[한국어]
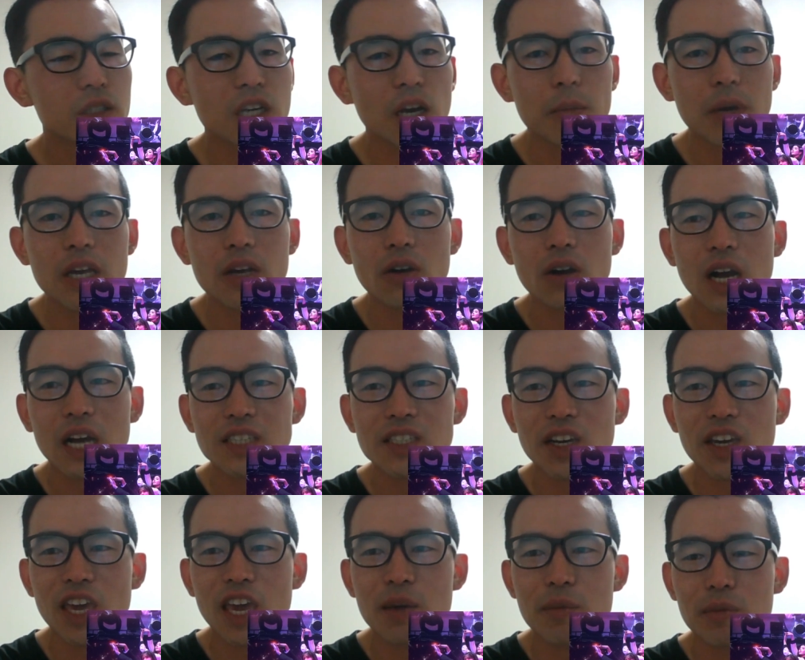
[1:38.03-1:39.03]
잠깐만, 이거
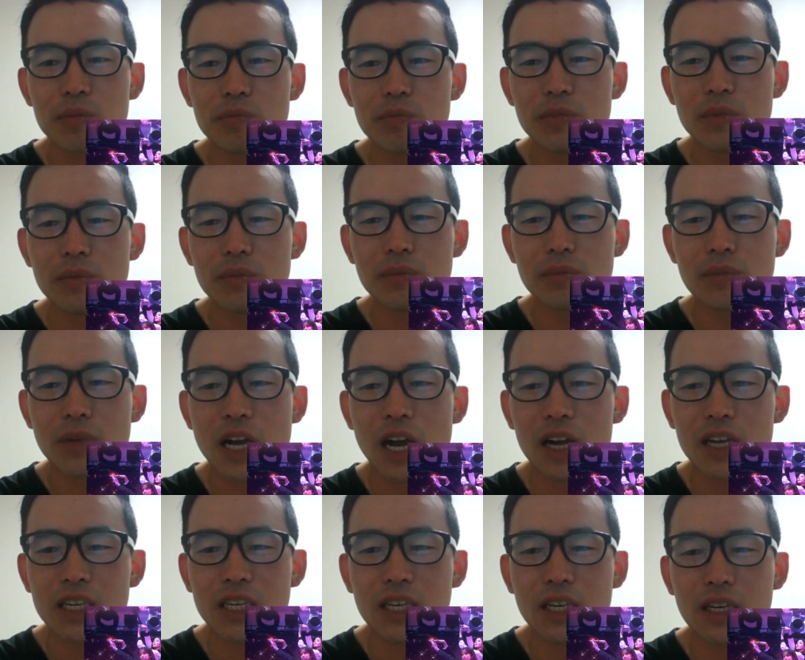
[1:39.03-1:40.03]
가챠 게임
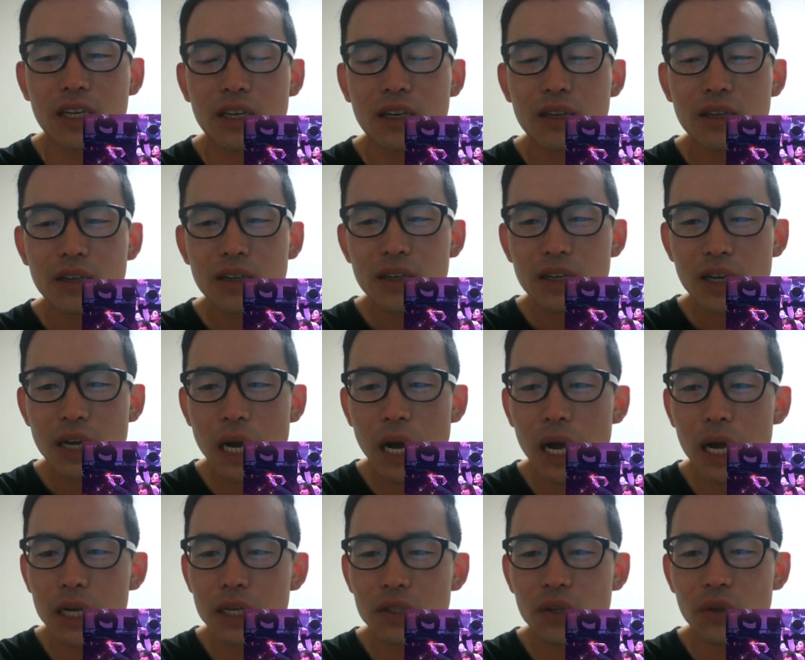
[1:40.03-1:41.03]
각이
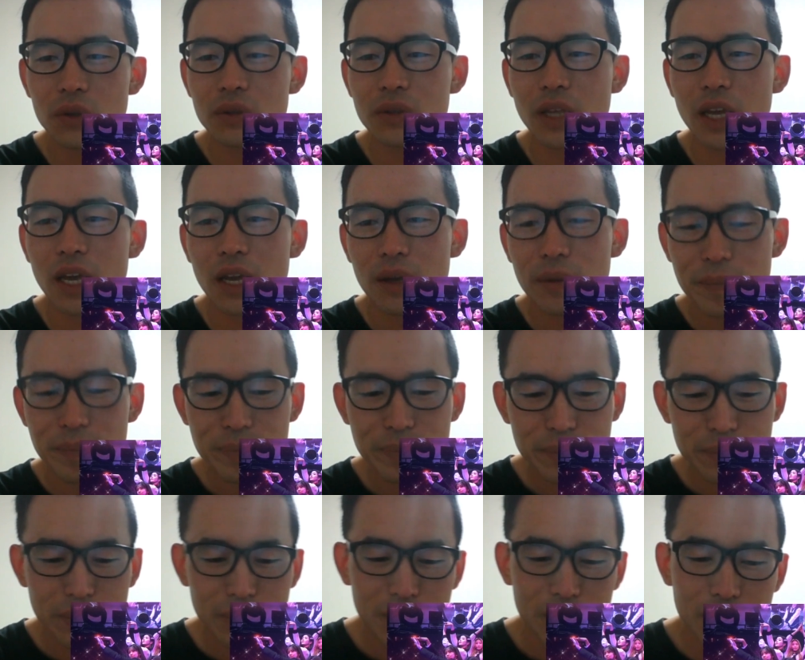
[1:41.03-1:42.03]
강하게 서는데,
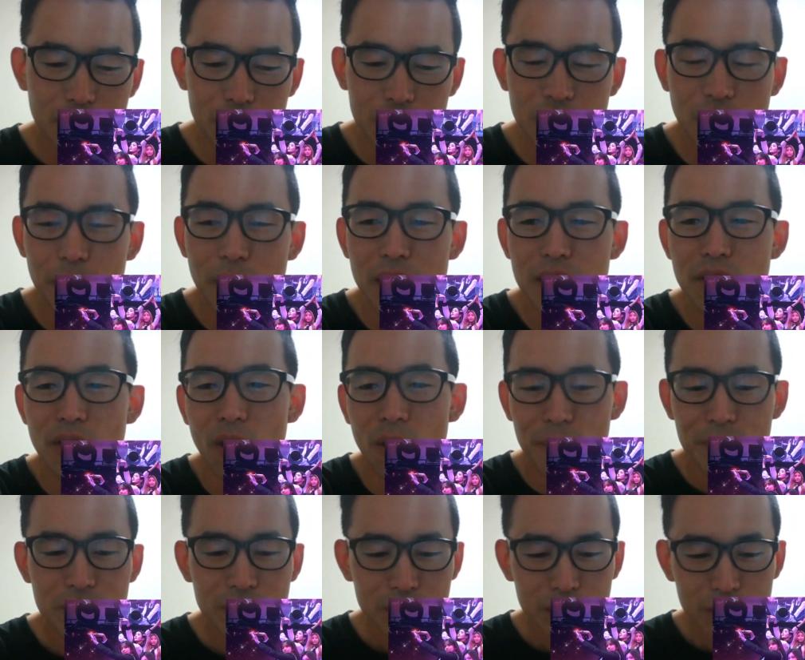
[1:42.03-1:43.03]
이거 잠깐만,
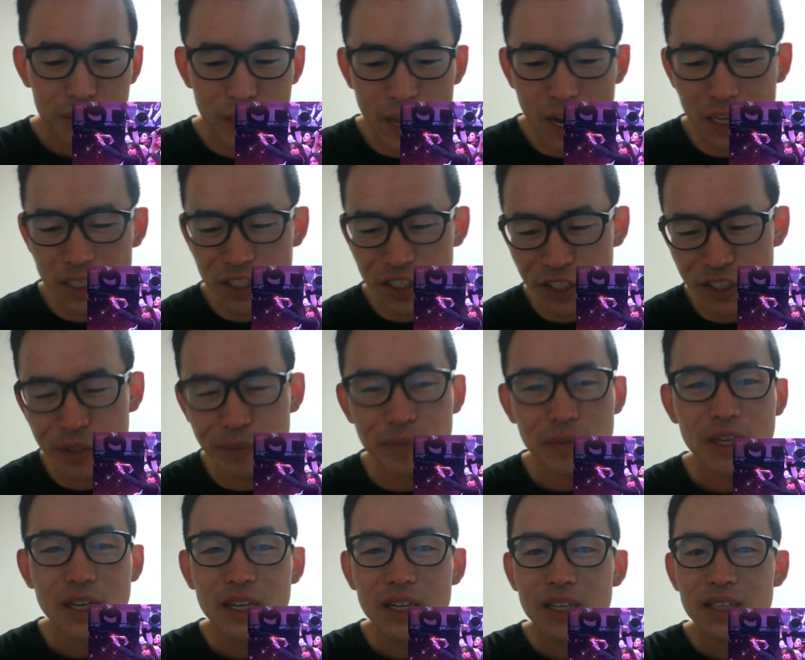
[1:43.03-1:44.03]
이거 내가
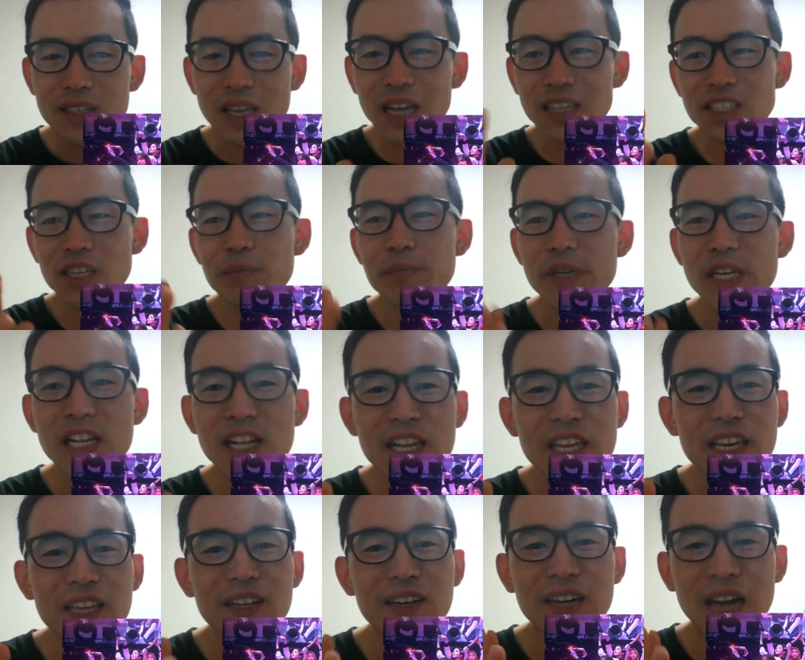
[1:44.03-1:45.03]
지금 사실
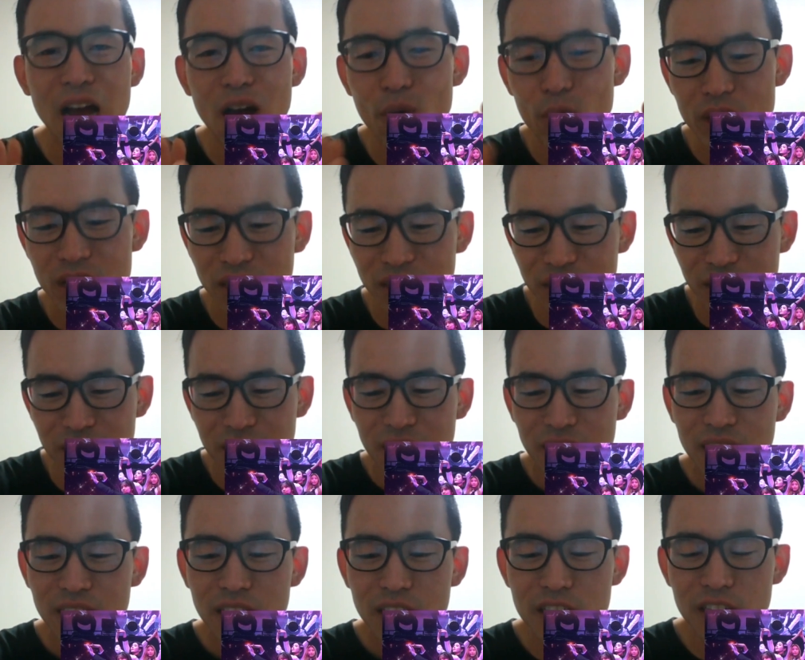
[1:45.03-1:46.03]
밀리를 하고 있거든?
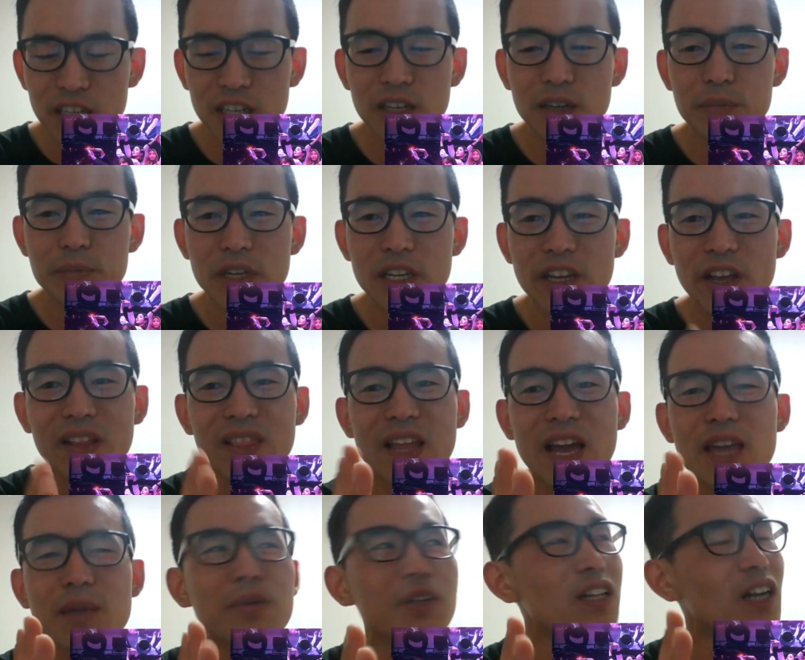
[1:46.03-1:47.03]
그 밀리언
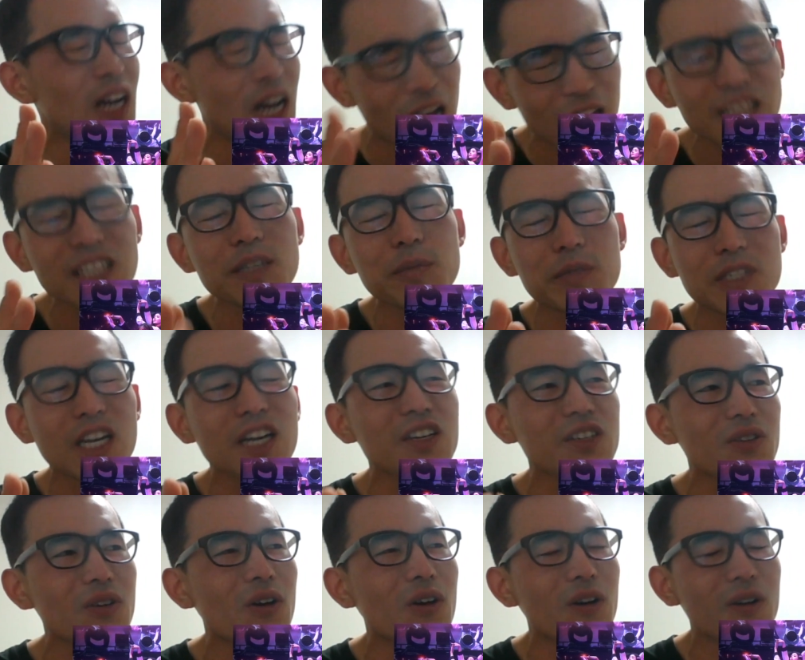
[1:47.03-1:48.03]
라이브를 하는
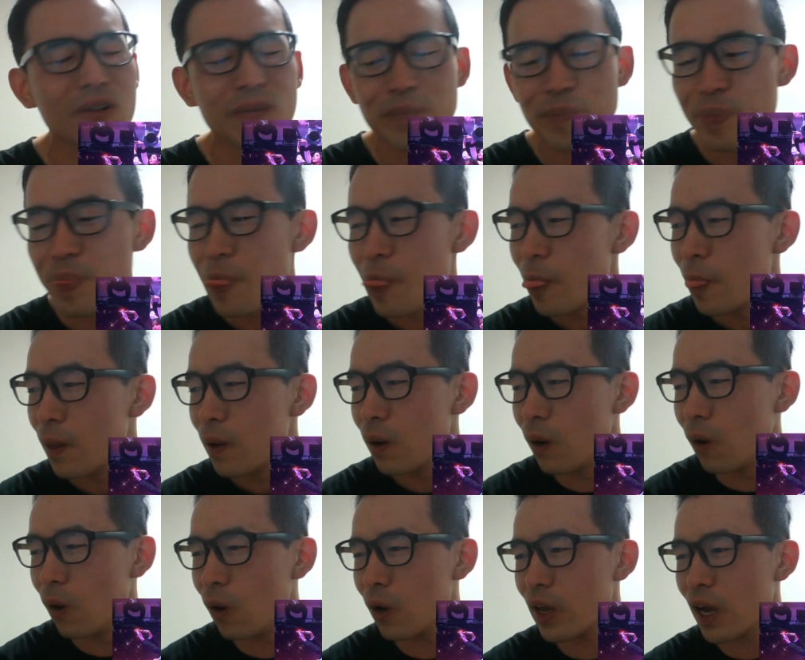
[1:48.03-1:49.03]
입장에서
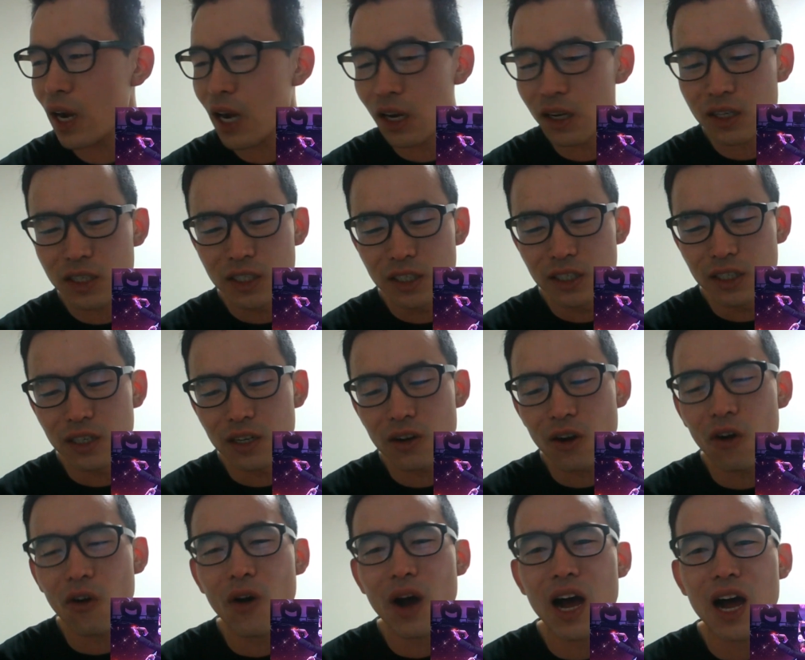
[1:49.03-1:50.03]
약간
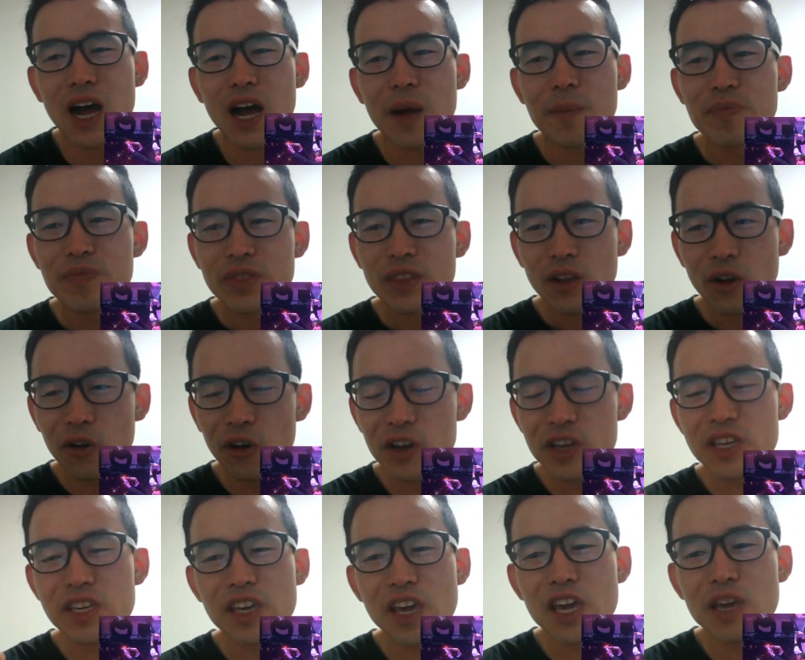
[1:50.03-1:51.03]
그거와
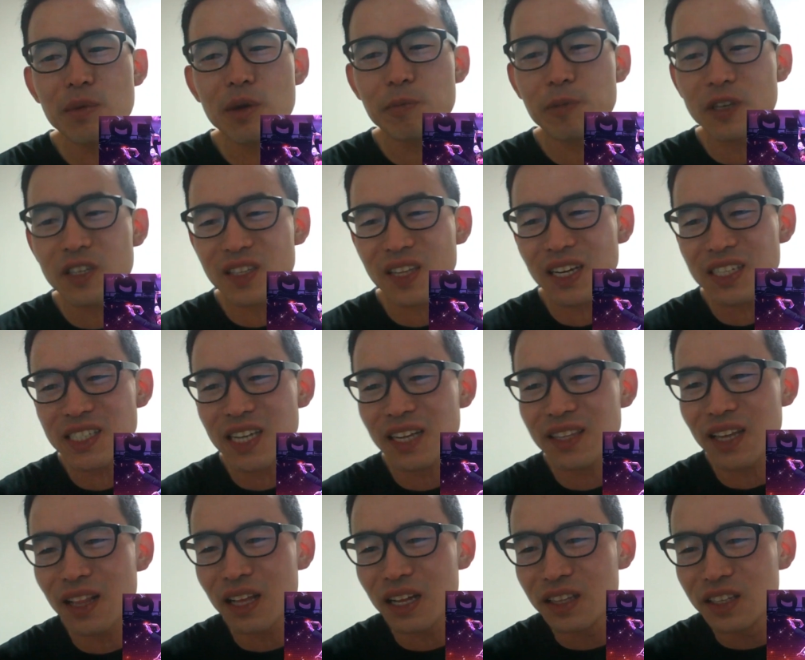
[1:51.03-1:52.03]
거의 게임이 비슷하지
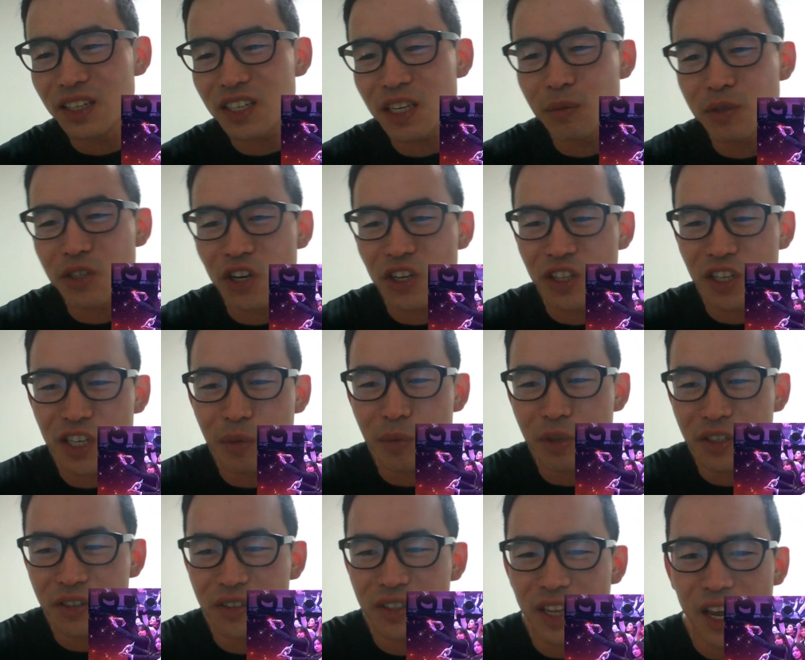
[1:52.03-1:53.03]
않나라는 느낌이
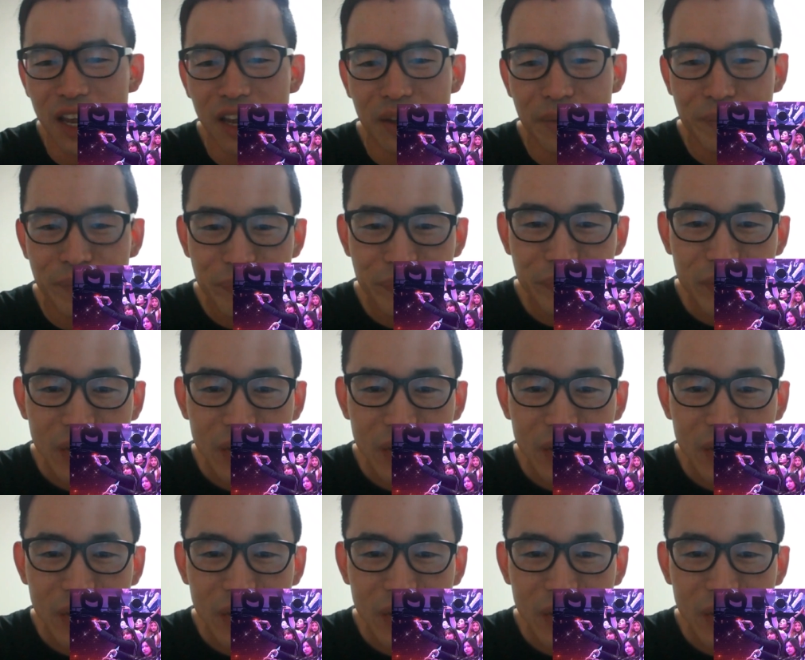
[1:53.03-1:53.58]
드는데,